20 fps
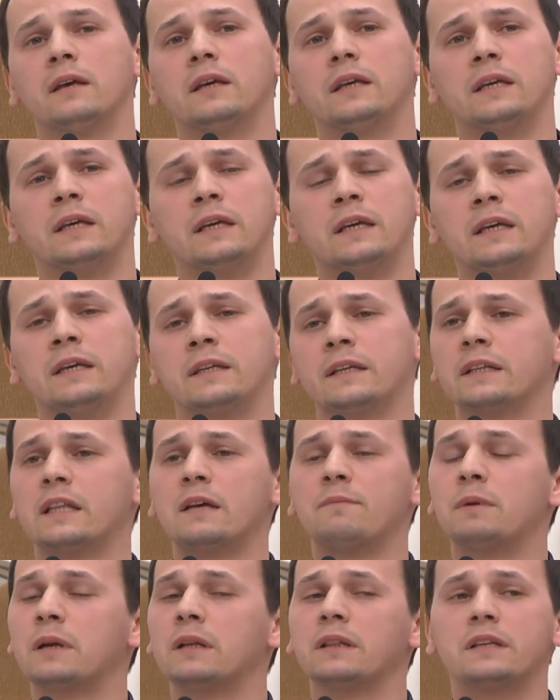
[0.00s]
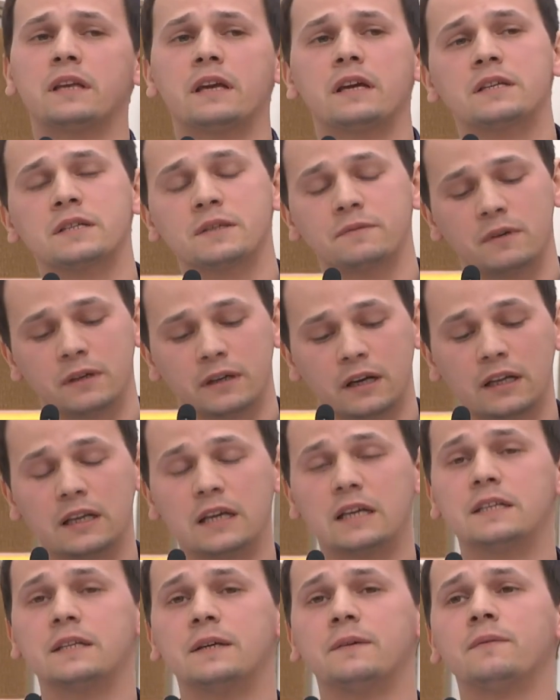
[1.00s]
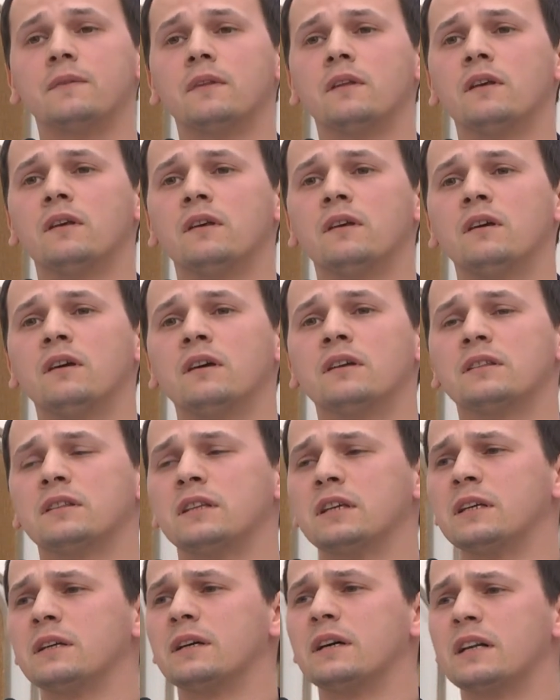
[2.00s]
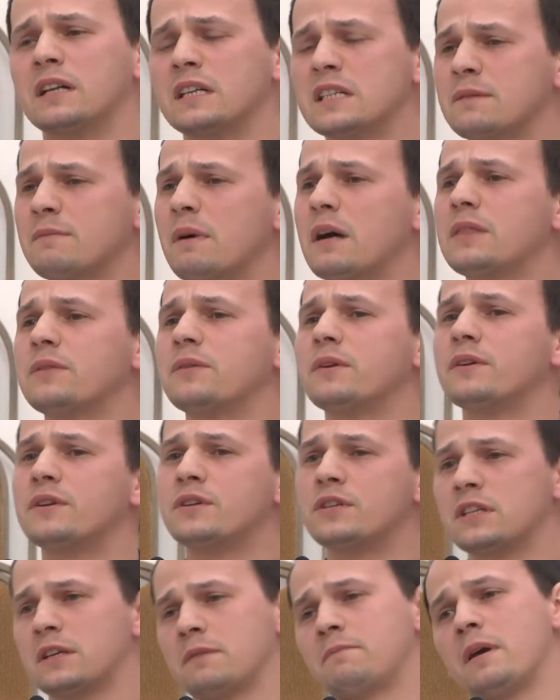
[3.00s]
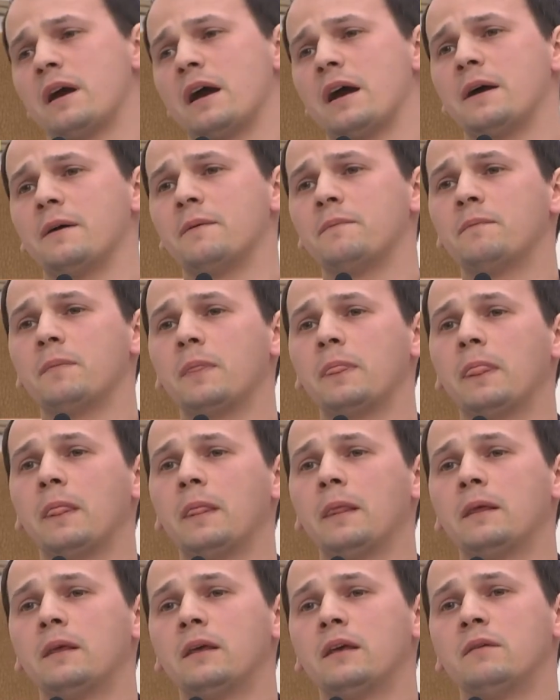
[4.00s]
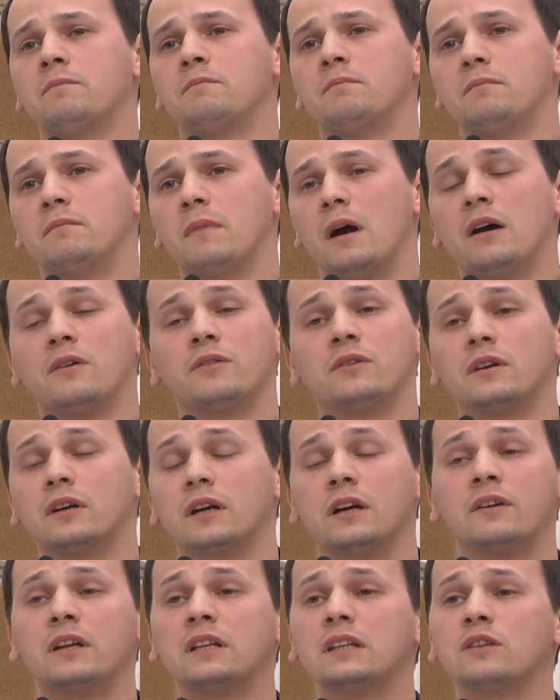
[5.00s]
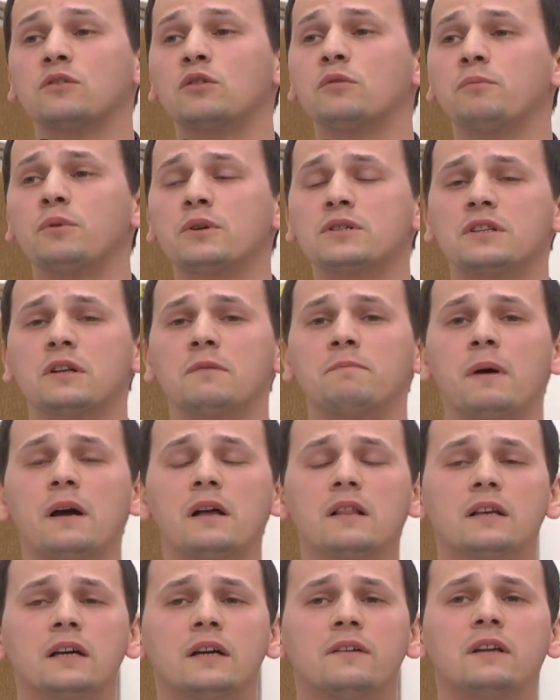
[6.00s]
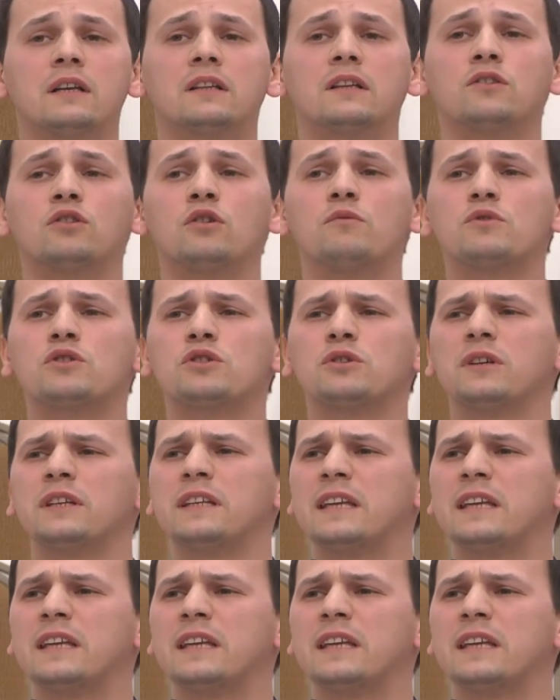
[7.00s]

И иногда, преклоняя свои колени, ты рассматриваешь себя – он говорит, апостол Павел говорит о том, что